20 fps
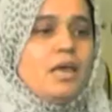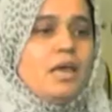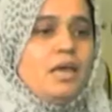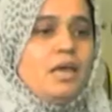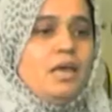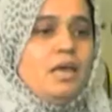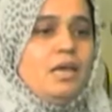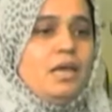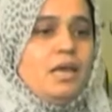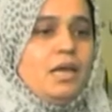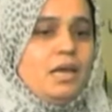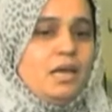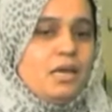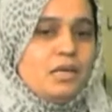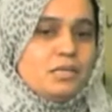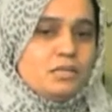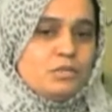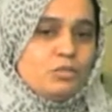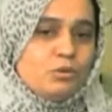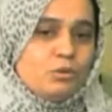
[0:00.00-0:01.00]

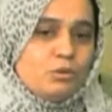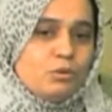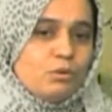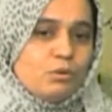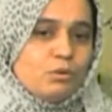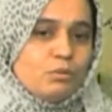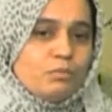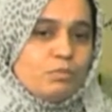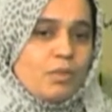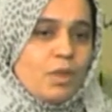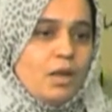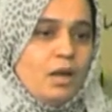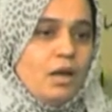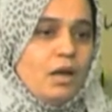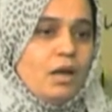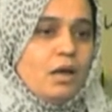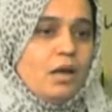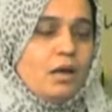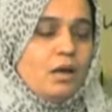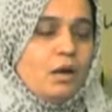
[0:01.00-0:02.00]
ये जो
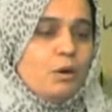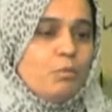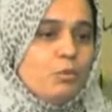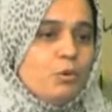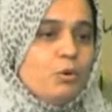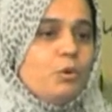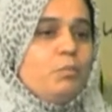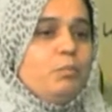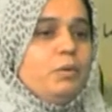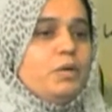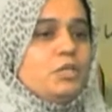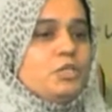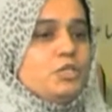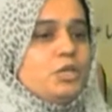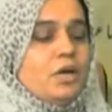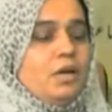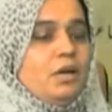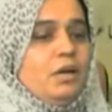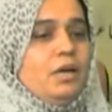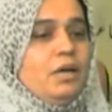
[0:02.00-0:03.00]
कब्रों पर
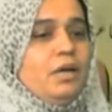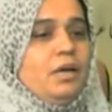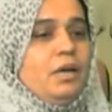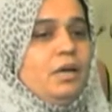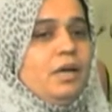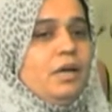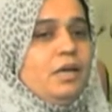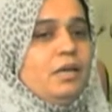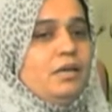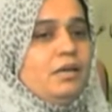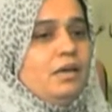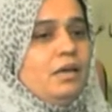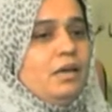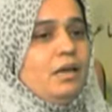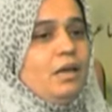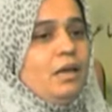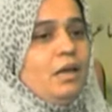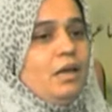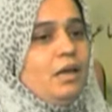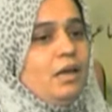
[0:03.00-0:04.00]
जाना है
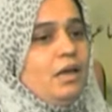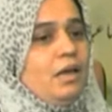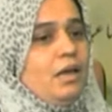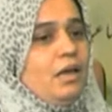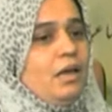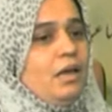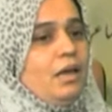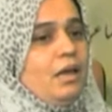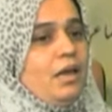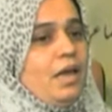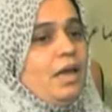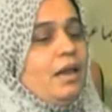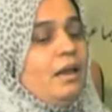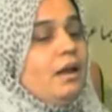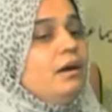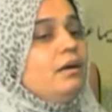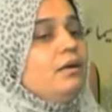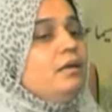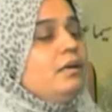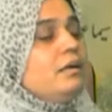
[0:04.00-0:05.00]
ये
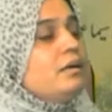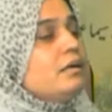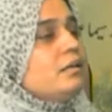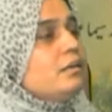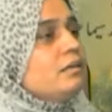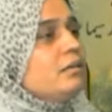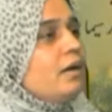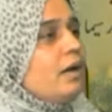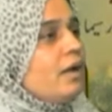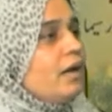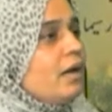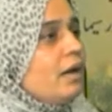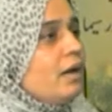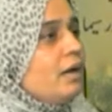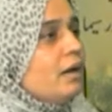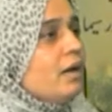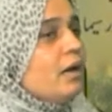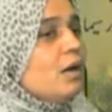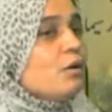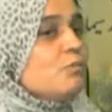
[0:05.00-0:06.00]
ऐलान करता है
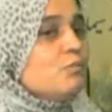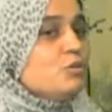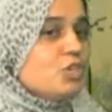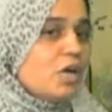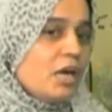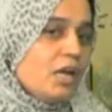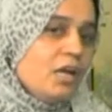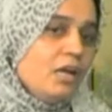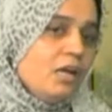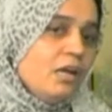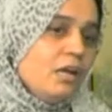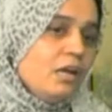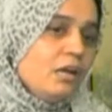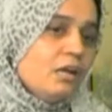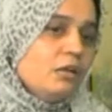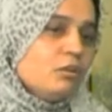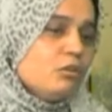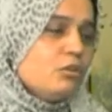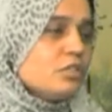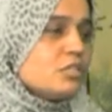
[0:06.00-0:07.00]
अगर हम जाएंगे
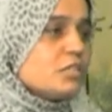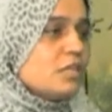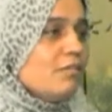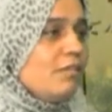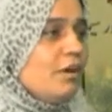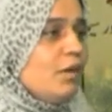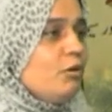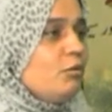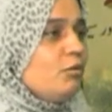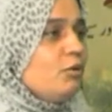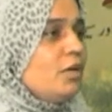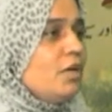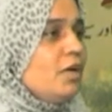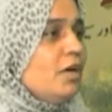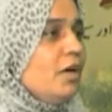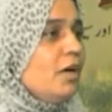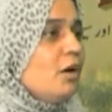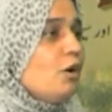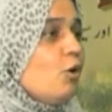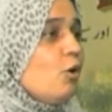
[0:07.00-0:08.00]
तो सवाल
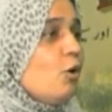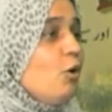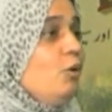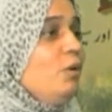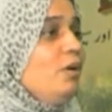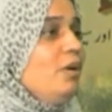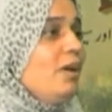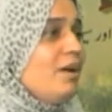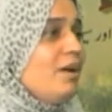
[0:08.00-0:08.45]
उठेगा कौन है